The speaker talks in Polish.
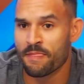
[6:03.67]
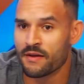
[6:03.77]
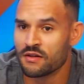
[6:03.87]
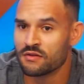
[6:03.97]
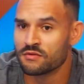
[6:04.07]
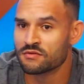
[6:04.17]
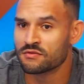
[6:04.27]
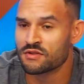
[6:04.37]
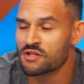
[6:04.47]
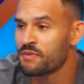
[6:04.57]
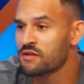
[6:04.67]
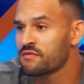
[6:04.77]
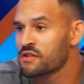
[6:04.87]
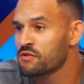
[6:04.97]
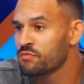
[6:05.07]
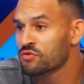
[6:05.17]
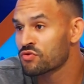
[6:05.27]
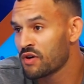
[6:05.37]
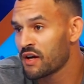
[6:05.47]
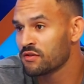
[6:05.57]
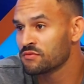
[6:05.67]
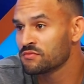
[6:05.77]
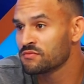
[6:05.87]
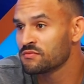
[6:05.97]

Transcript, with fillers: E, też bardzo ważny punkt słuchają